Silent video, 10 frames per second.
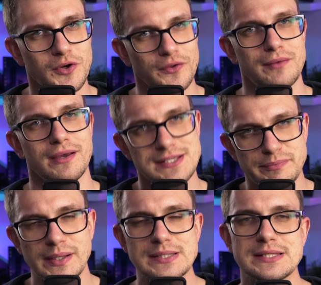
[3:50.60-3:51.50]
gronem
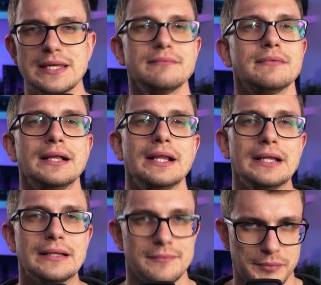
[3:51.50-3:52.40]
eksperckim.
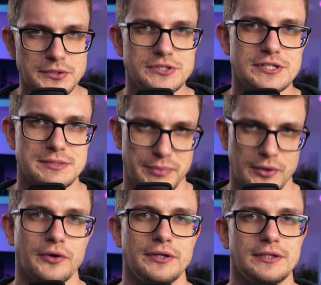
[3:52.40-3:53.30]
Bądźcie
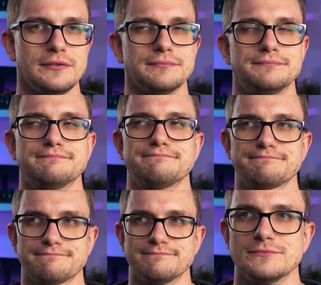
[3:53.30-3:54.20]
spokojni,
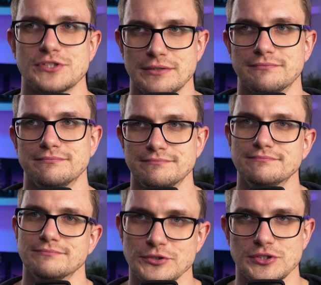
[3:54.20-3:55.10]
że
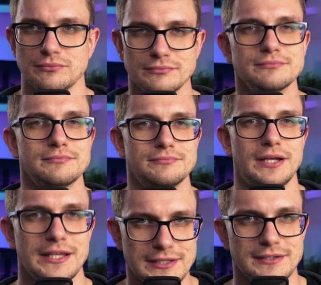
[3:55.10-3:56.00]
to są
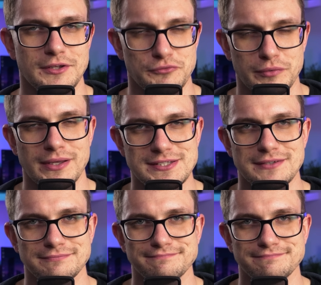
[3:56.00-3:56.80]
legitne informacje.